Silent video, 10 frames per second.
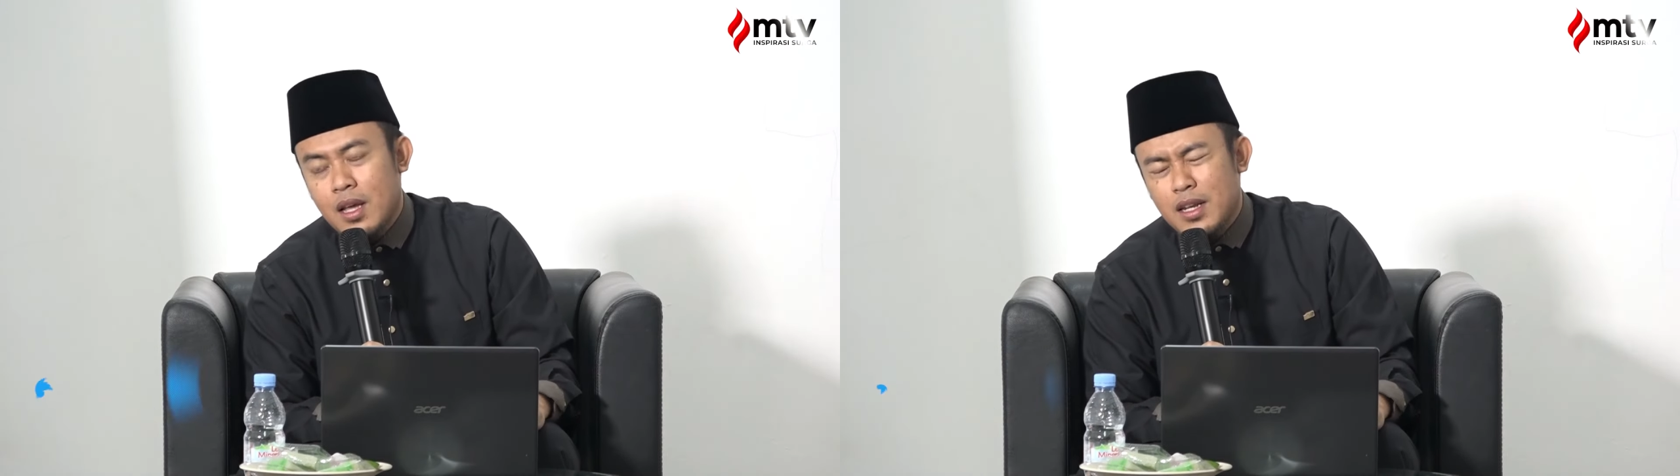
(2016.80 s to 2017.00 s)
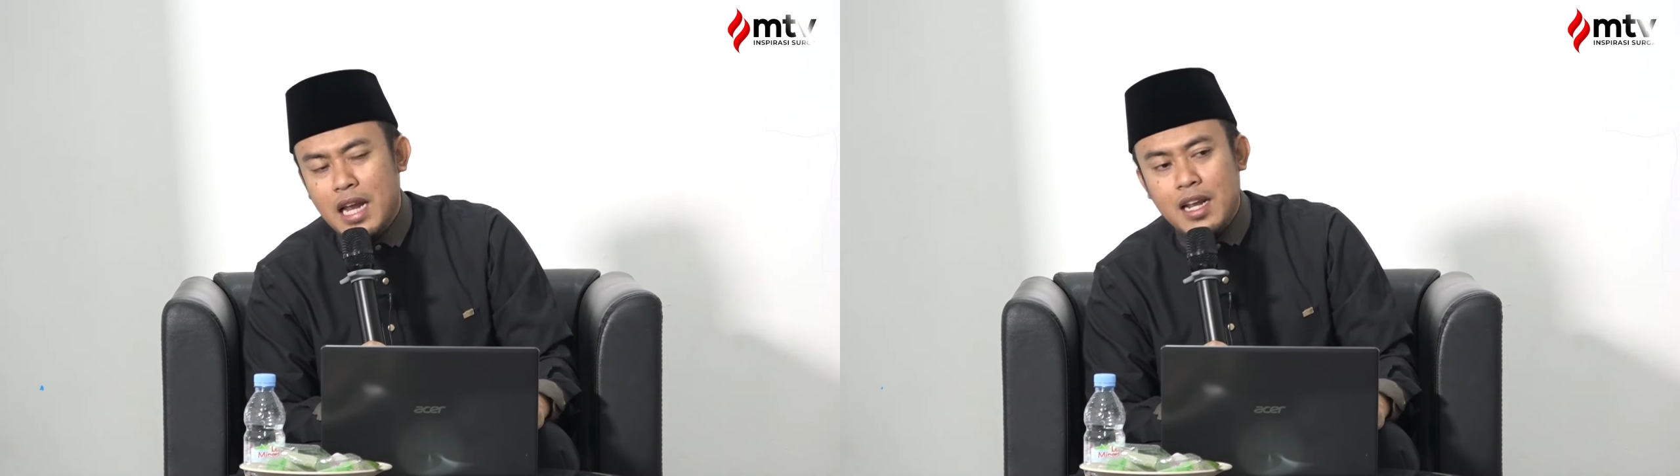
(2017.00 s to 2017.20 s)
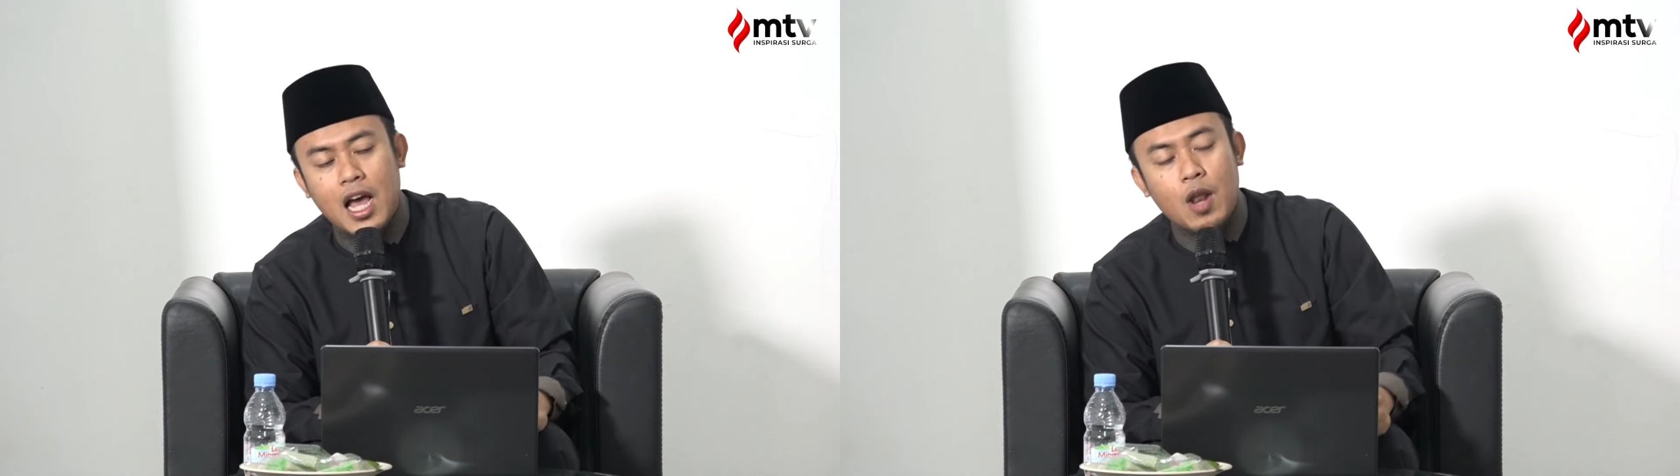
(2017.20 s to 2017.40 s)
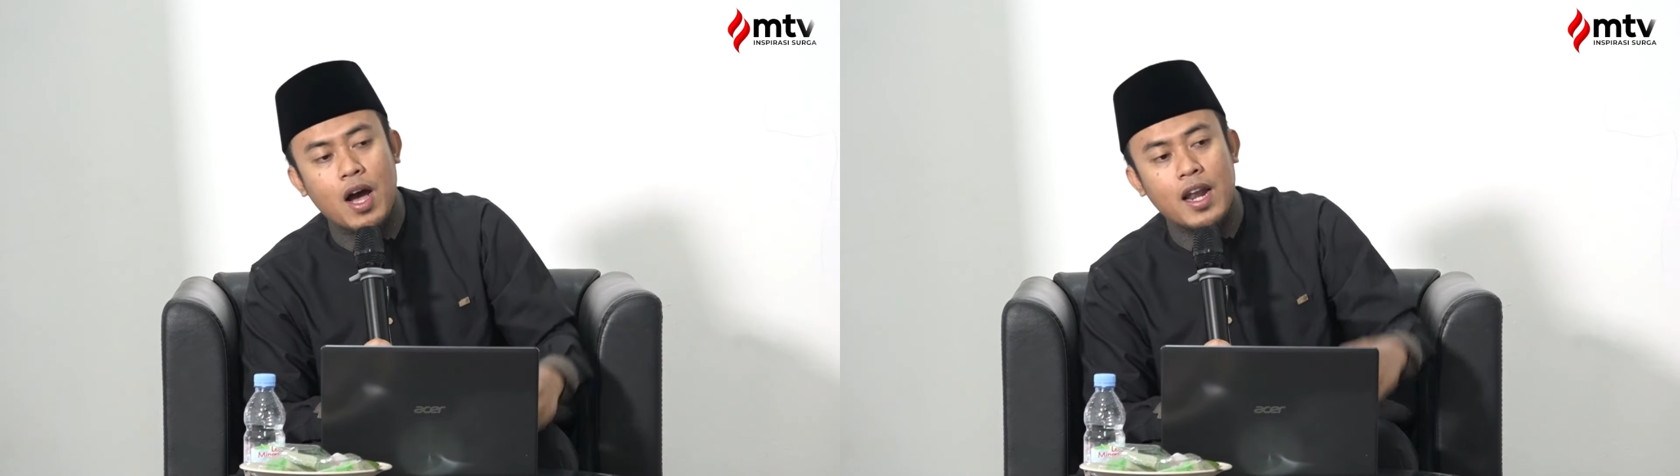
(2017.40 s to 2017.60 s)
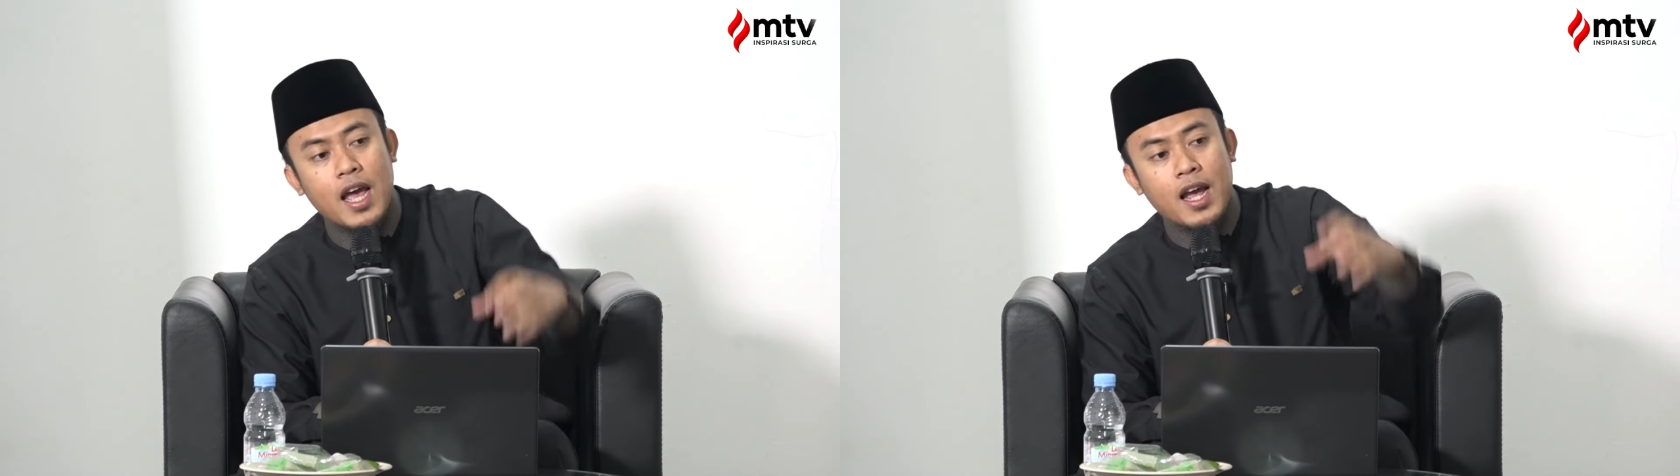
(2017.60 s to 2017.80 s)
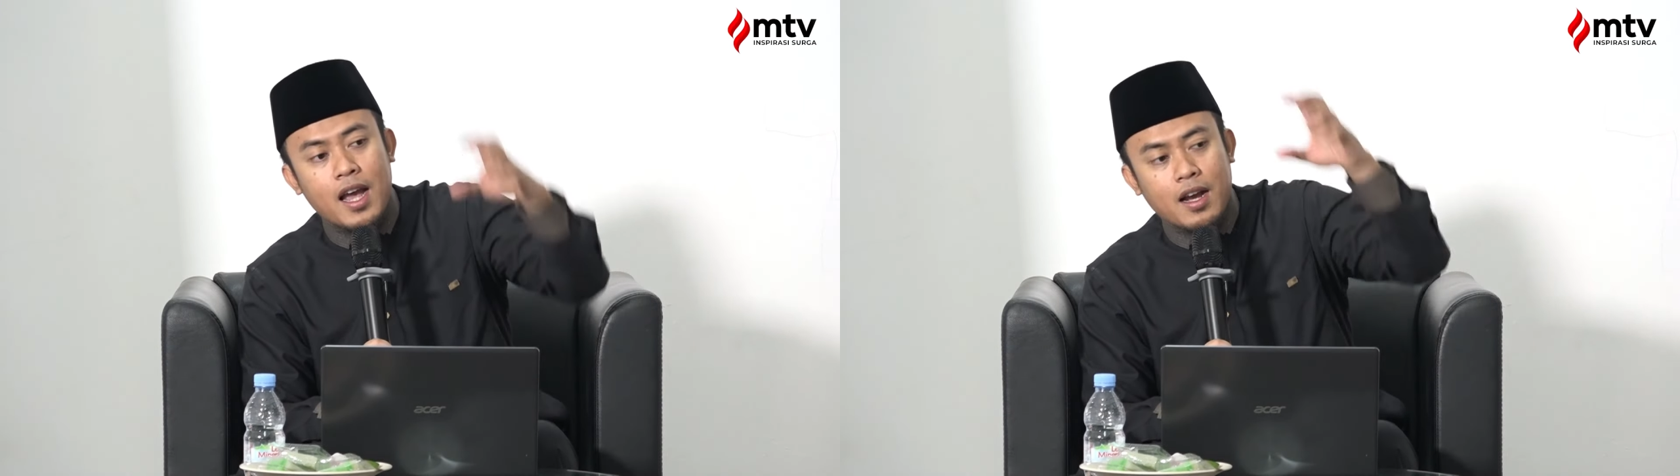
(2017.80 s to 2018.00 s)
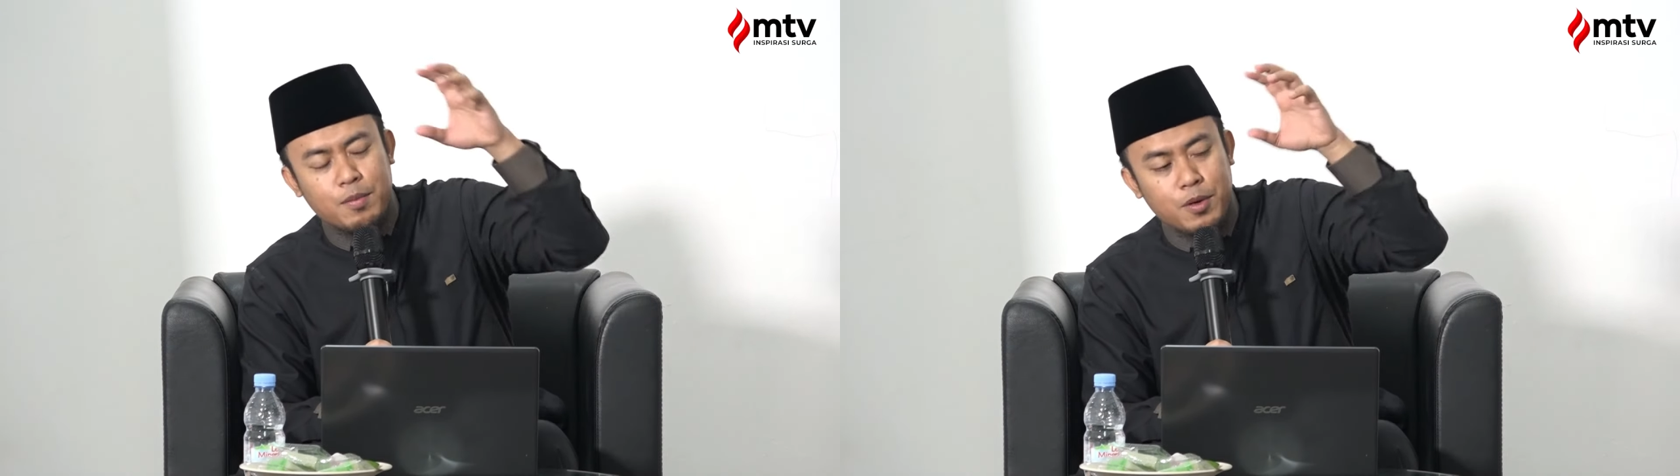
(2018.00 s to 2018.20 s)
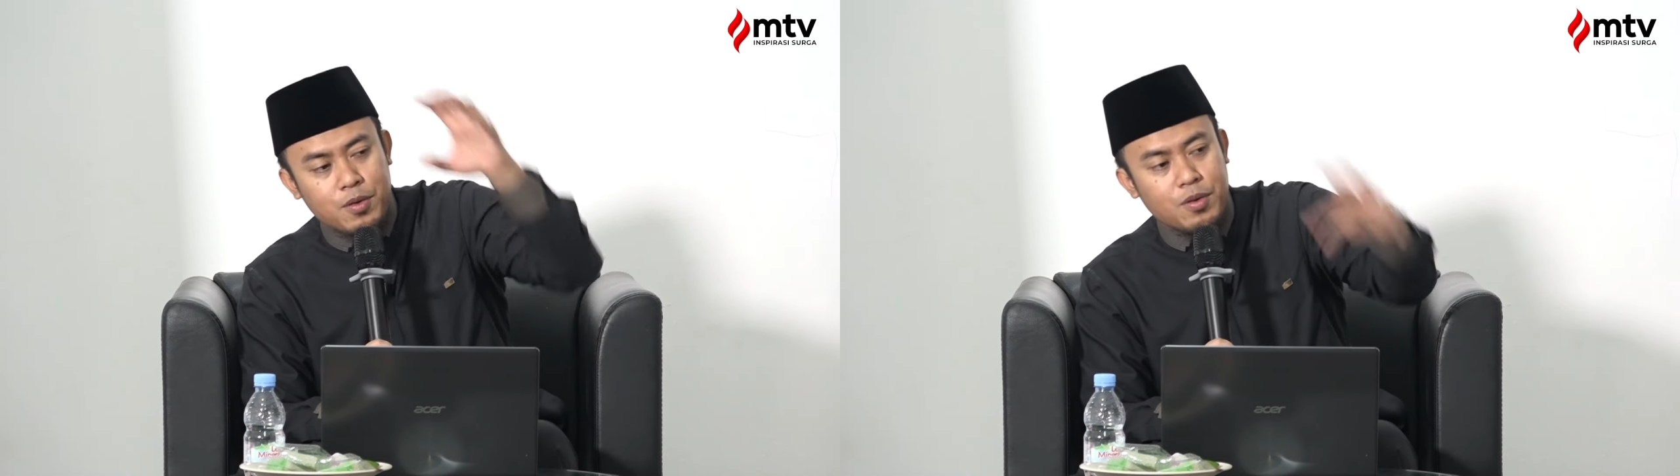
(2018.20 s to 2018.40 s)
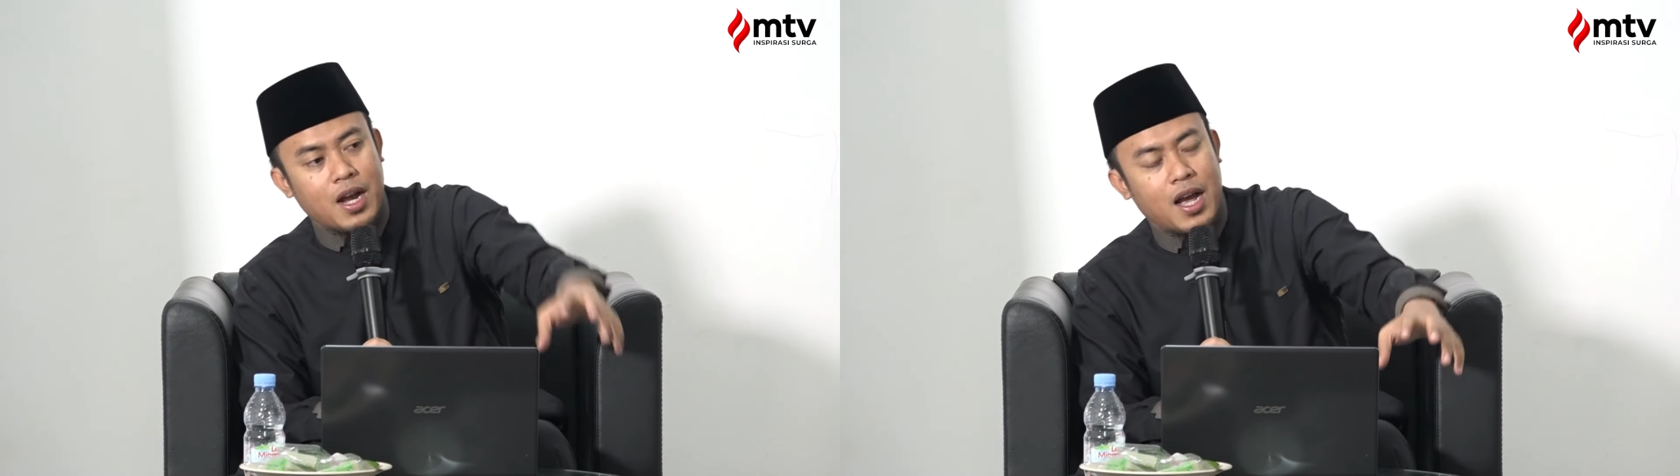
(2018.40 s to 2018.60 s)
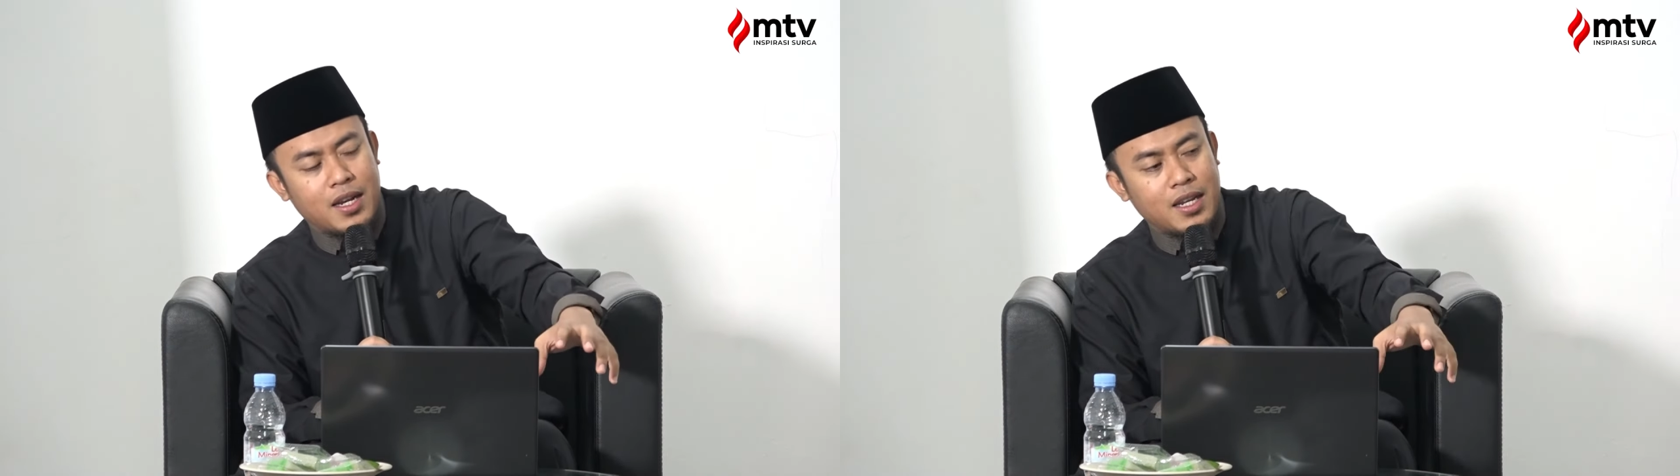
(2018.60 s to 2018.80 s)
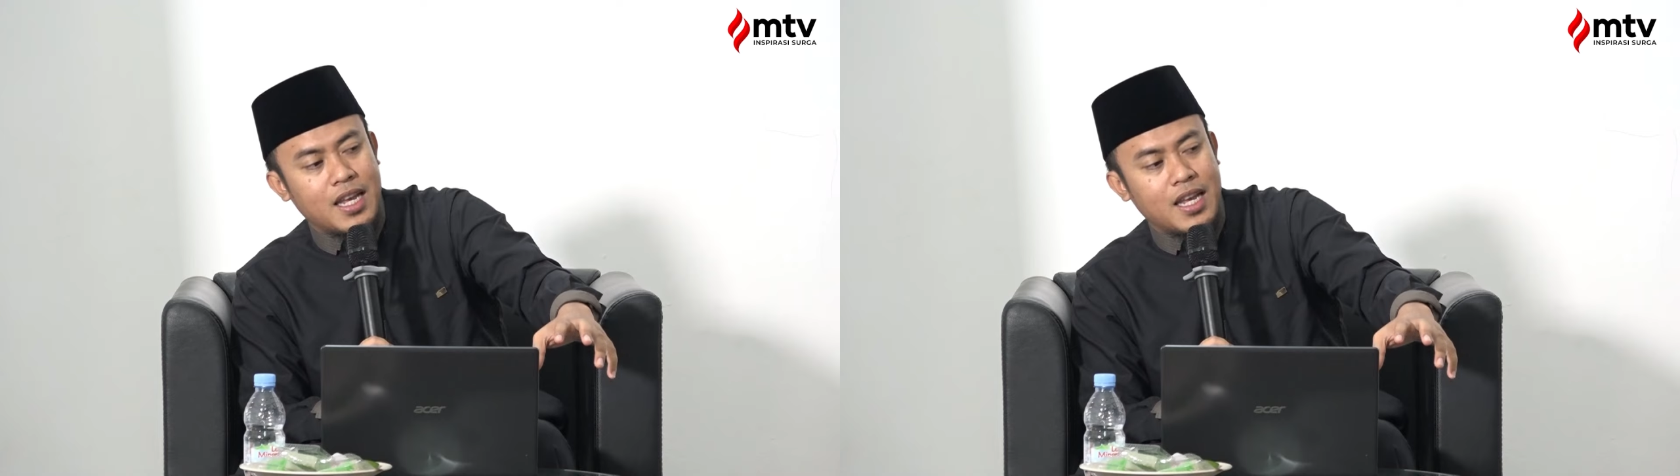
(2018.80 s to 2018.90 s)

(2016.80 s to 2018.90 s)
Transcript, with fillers: Dan kalau ada keburukan